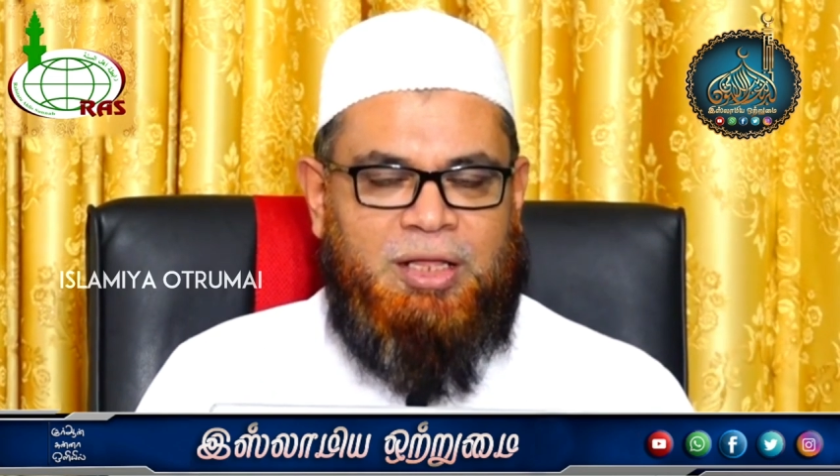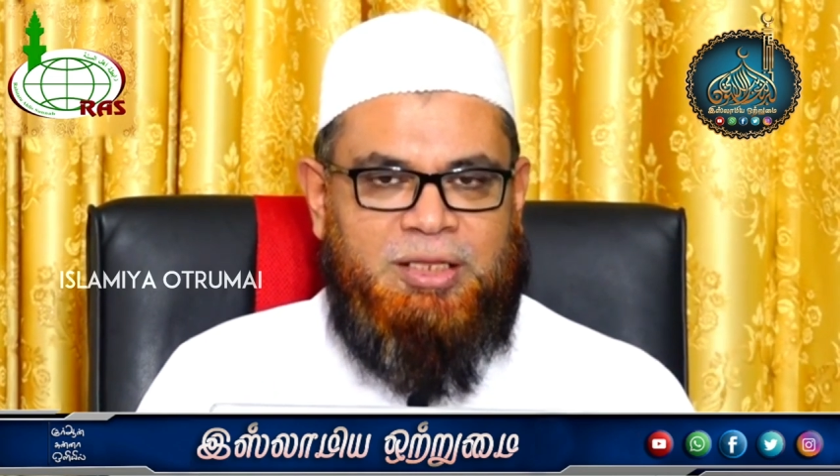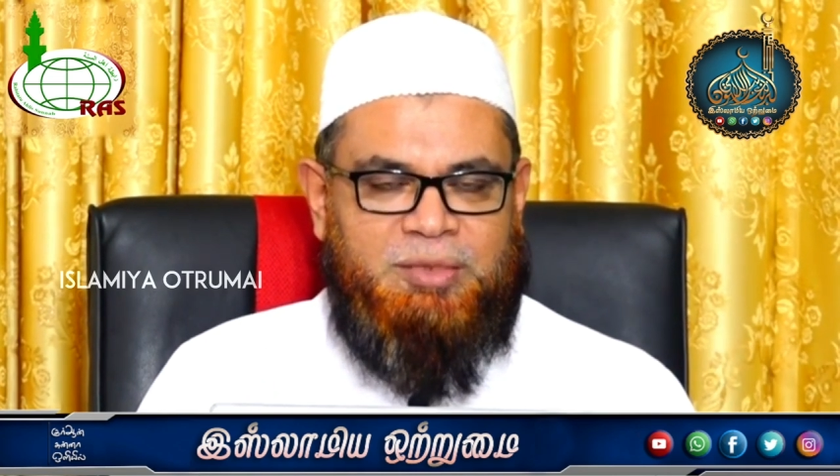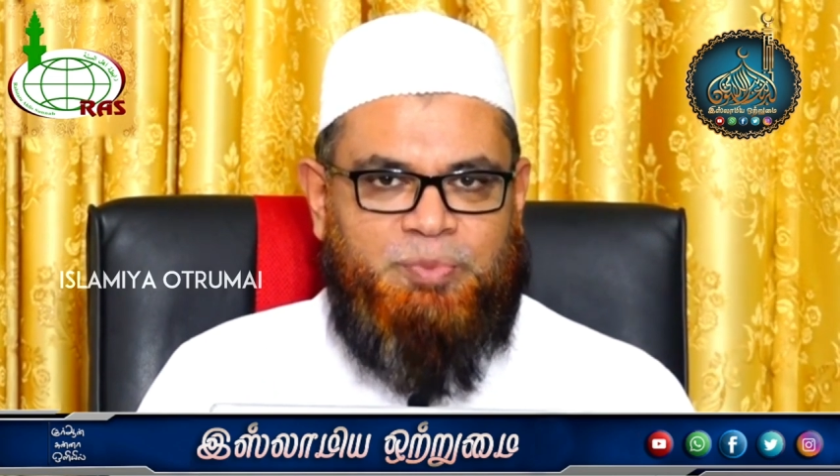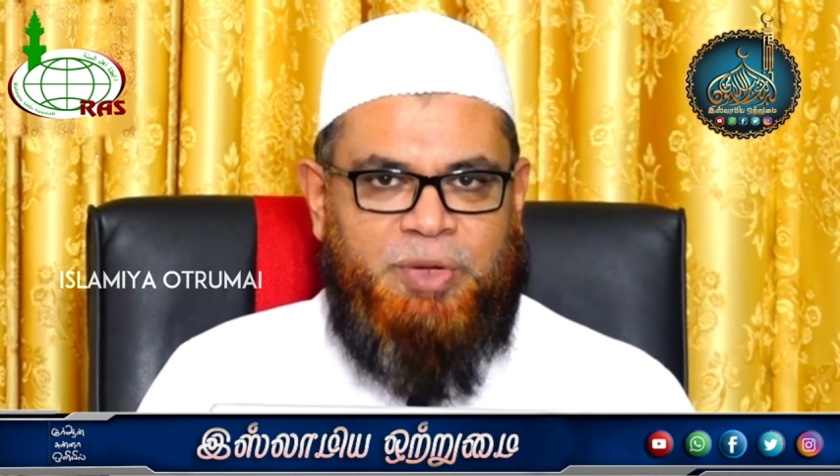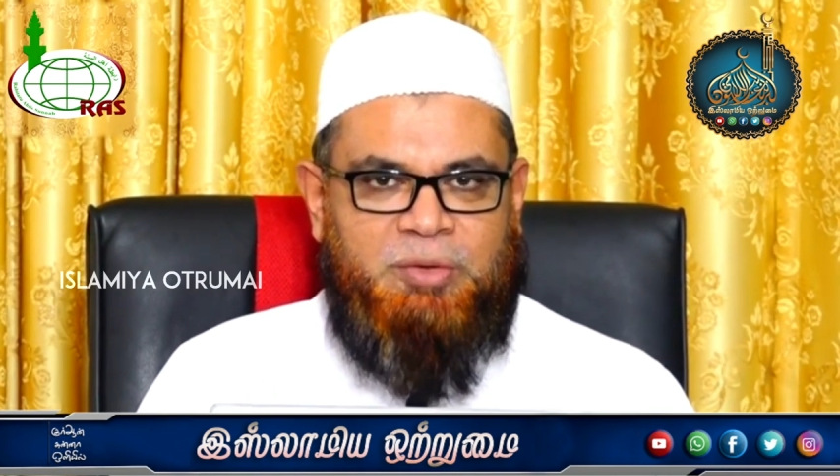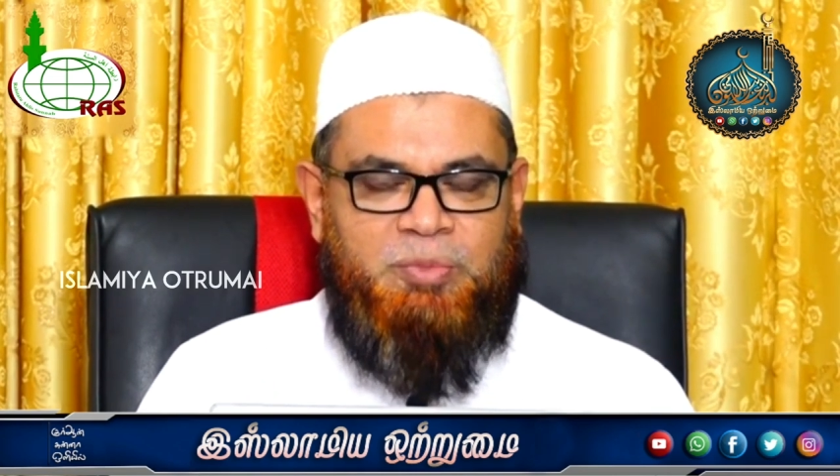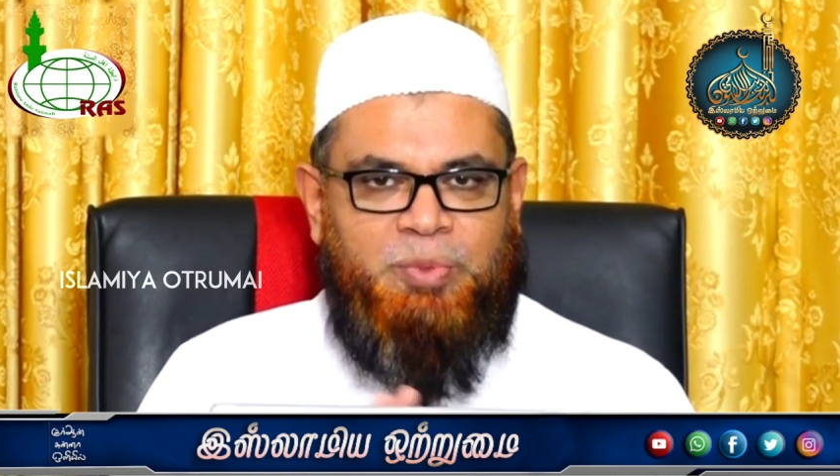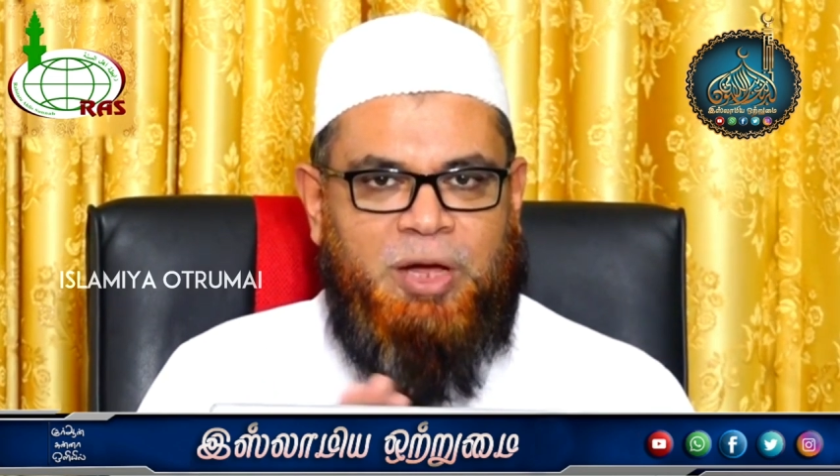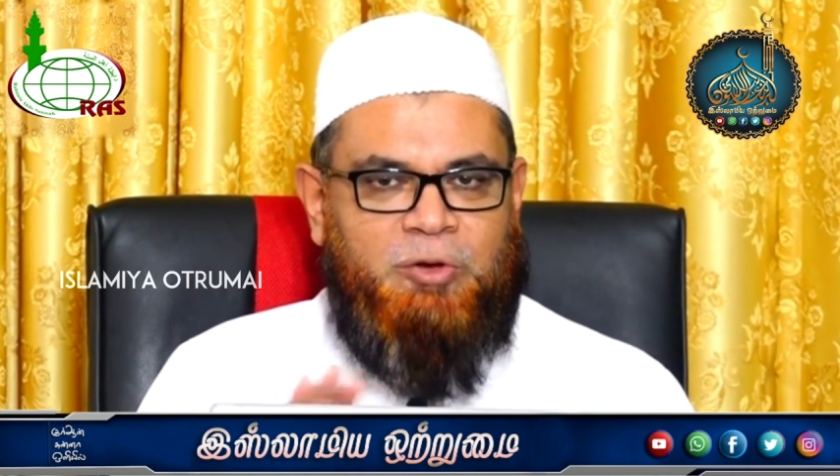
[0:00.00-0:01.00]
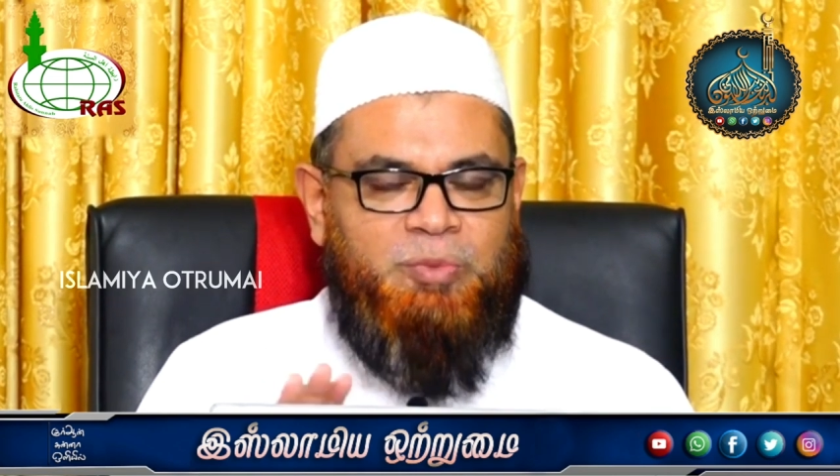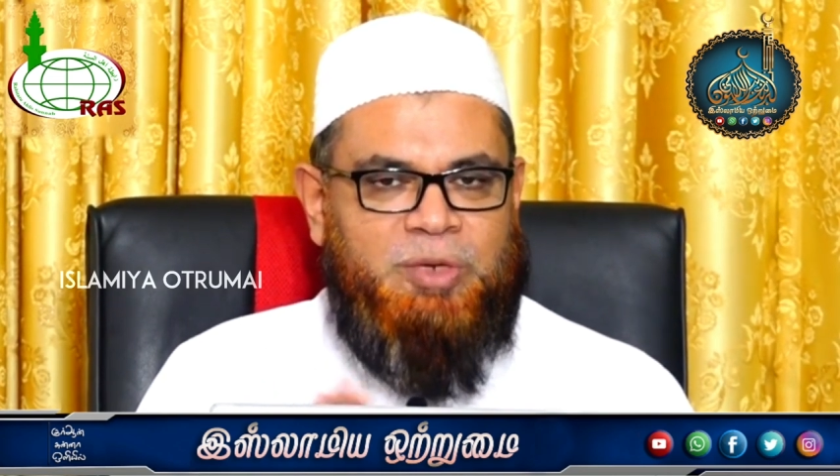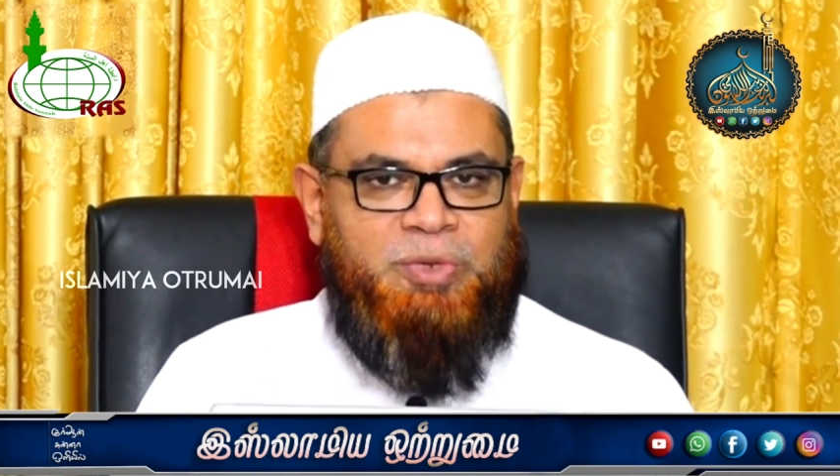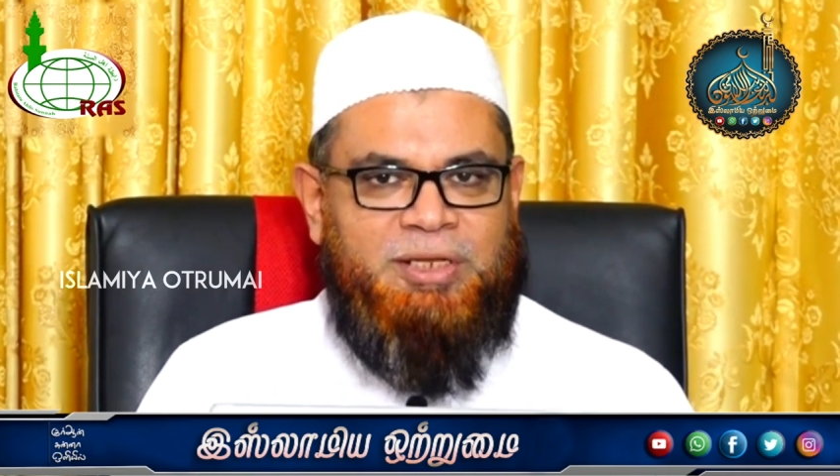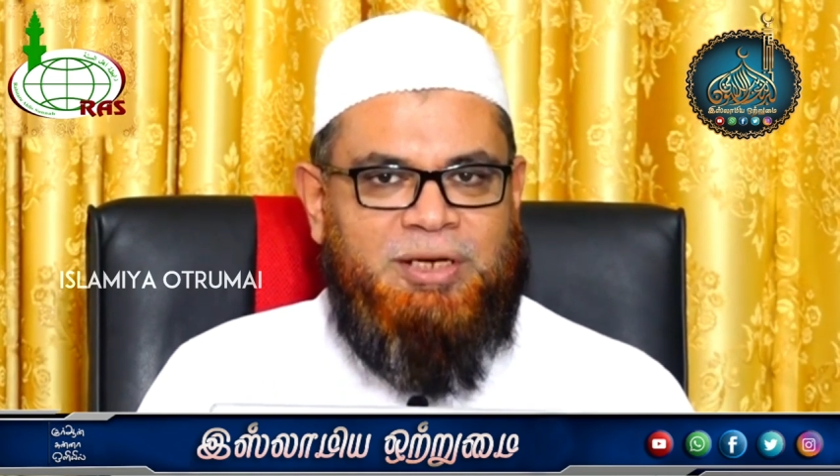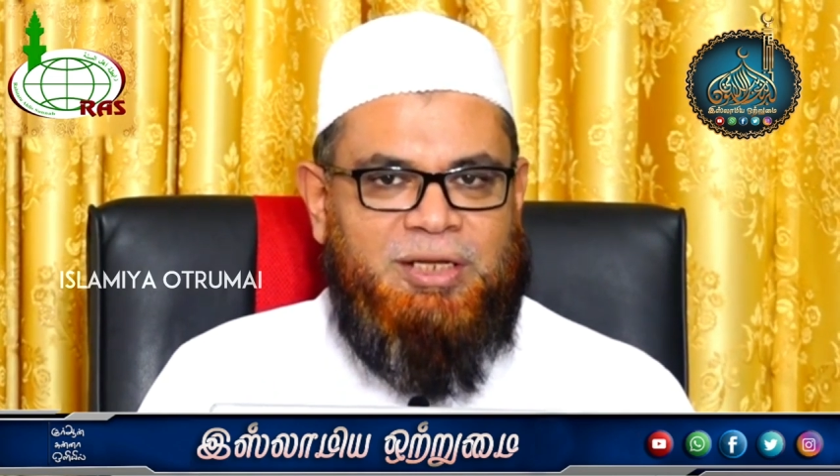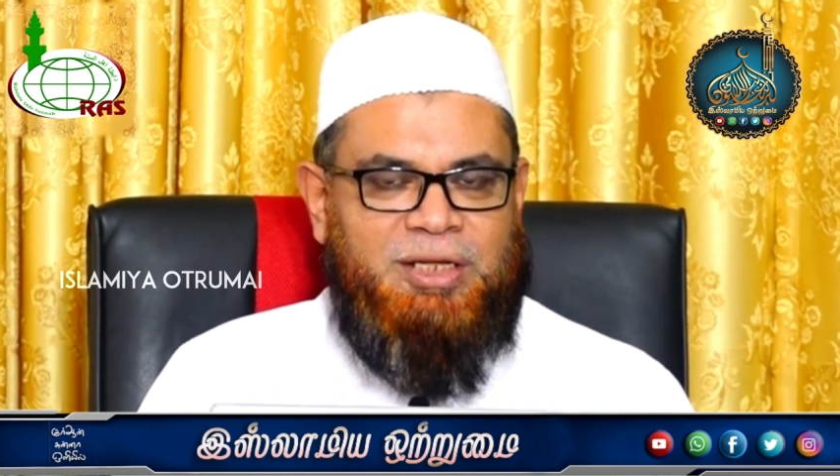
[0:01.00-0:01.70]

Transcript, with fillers: அது பெரும்பாவம் என்பதில்